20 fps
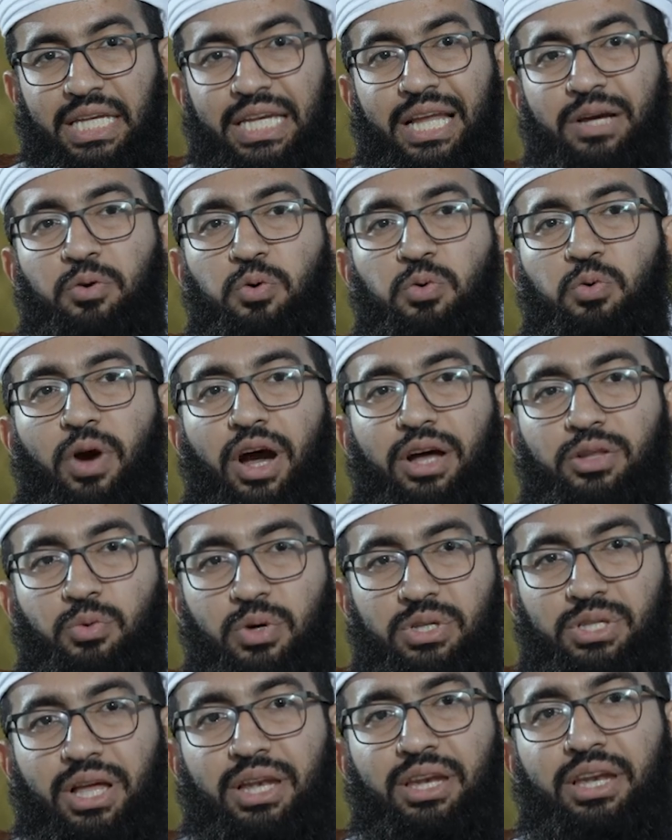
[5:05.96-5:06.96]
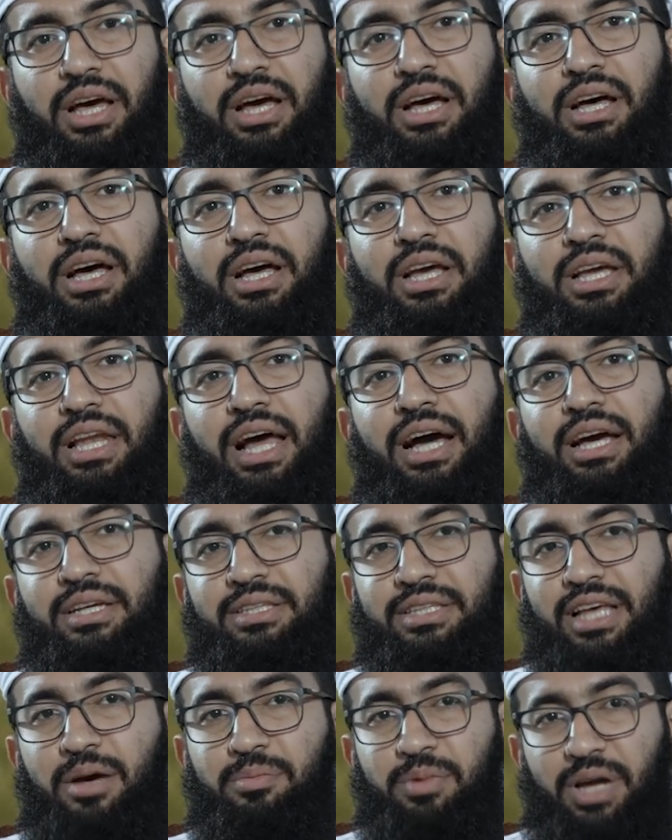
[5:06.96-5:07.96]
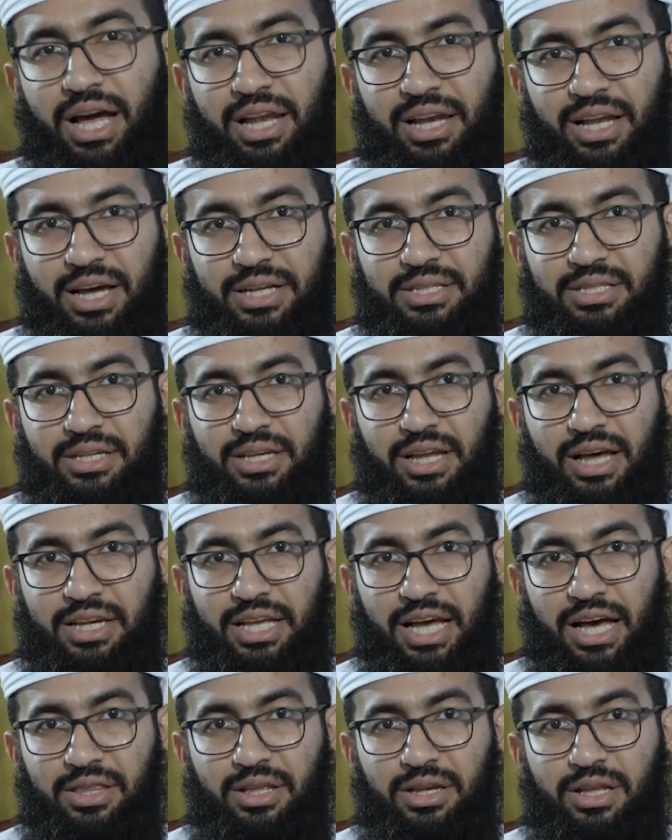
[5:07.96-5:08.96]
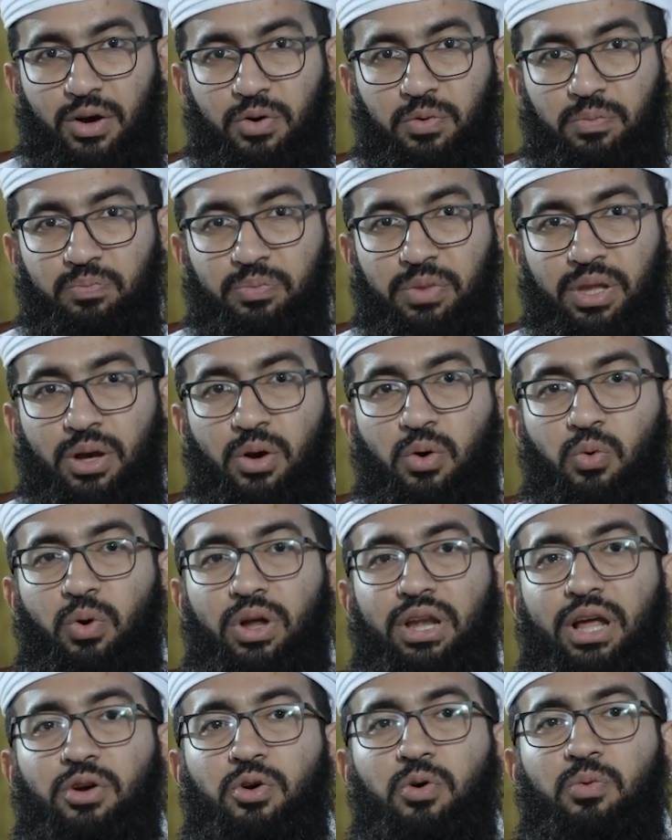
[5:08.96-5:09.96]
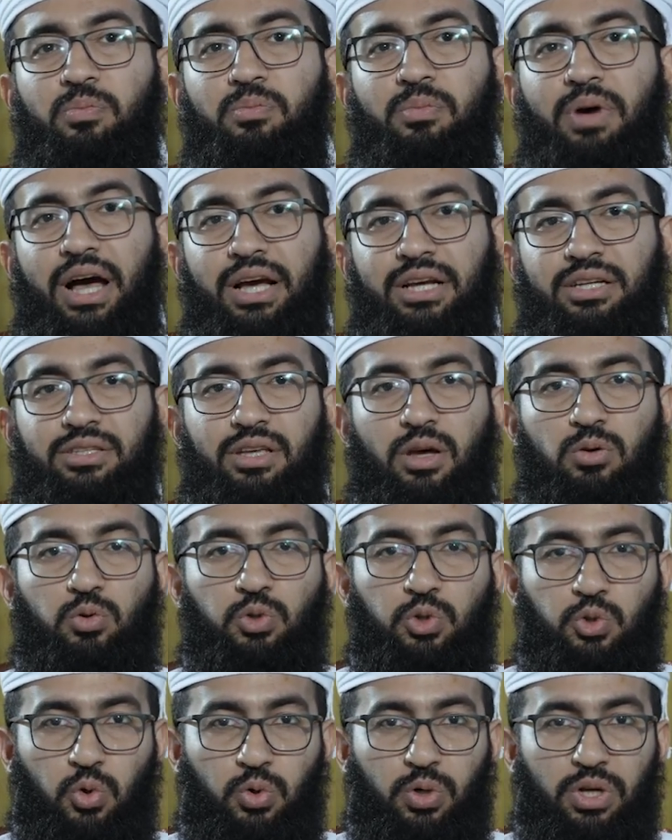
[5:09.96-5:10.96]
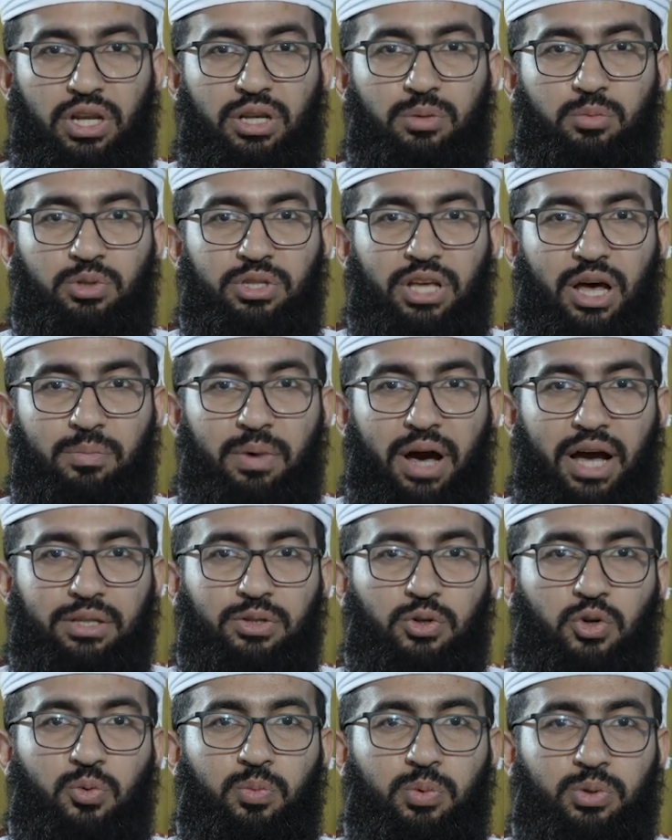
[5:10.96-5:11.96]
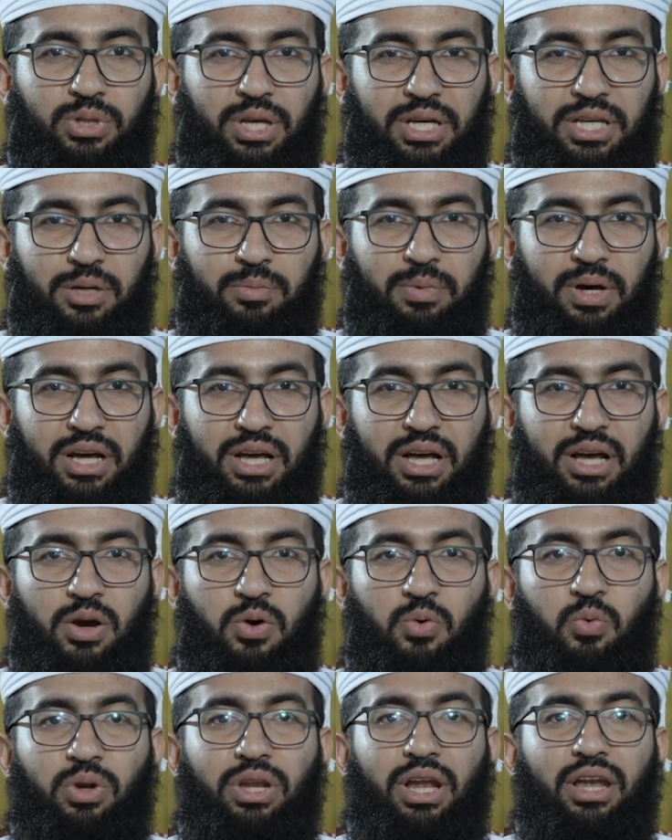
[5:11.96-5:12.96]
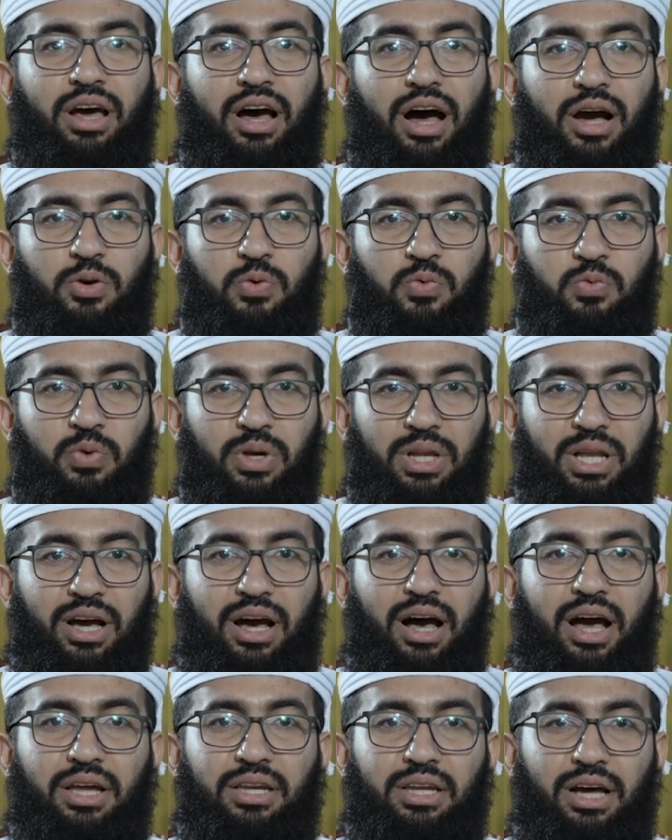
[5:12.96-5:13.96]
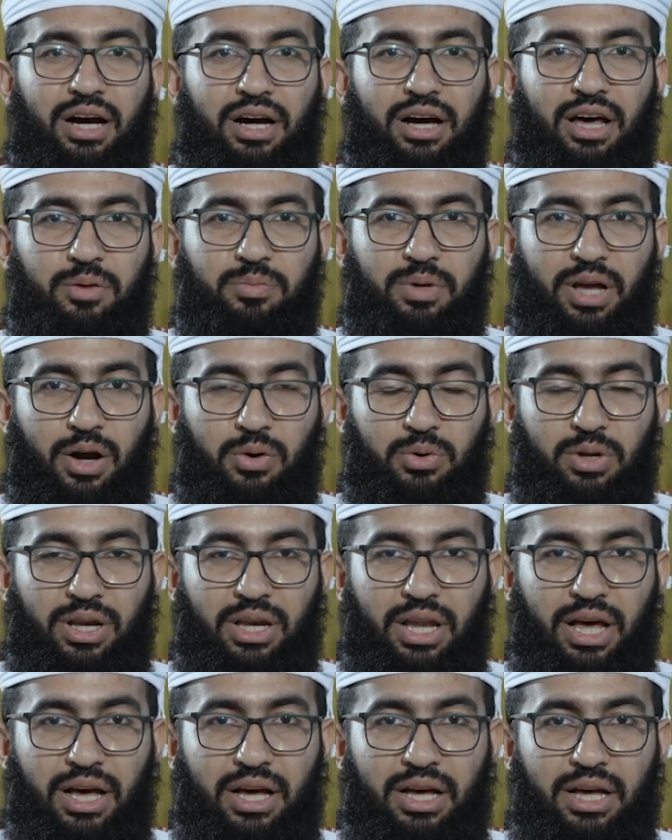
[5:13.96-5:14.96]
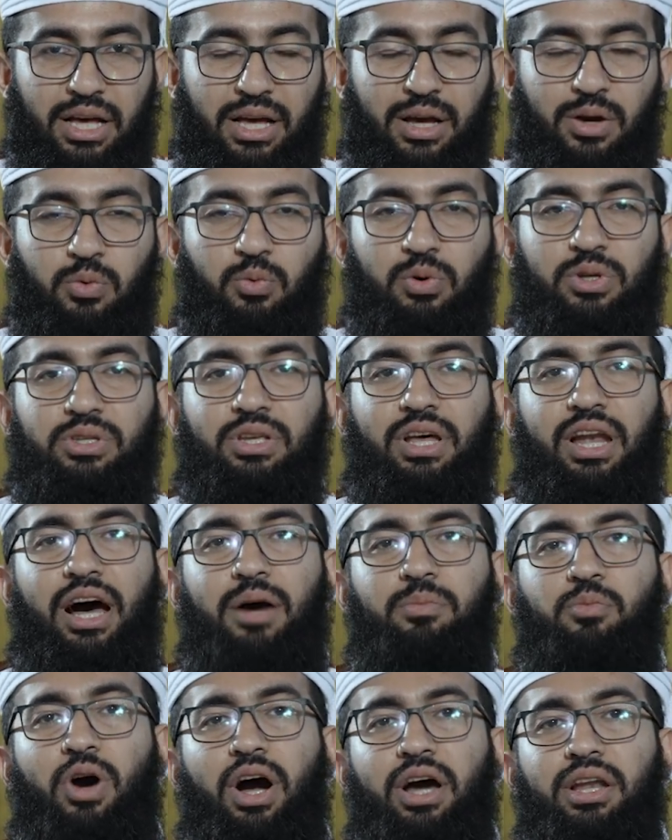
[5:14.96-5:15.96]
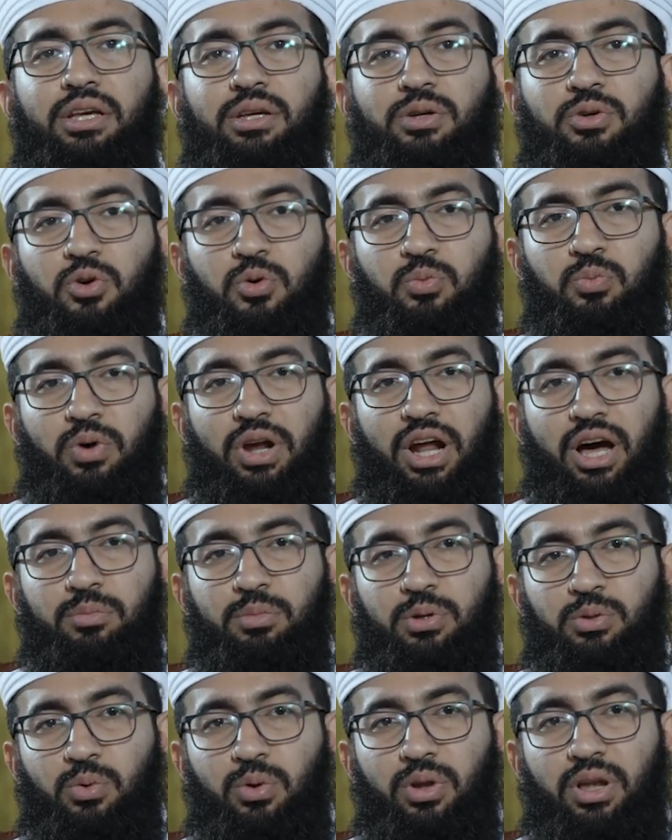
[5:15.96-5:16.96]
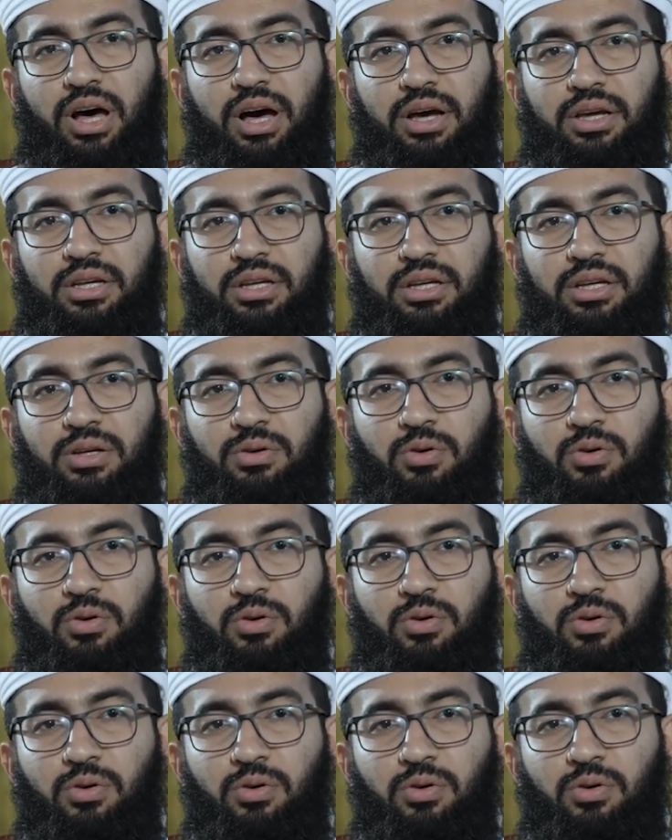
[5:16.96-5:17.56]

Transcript: نكون قد وصلنا إلى ختام حلقتنا لهذا اليوم ولكم أجزل الشكر لمتابعتكم الطيبة ونلقاكم في لقاء آخر بحول الله والسلام عليكم ورحمة الله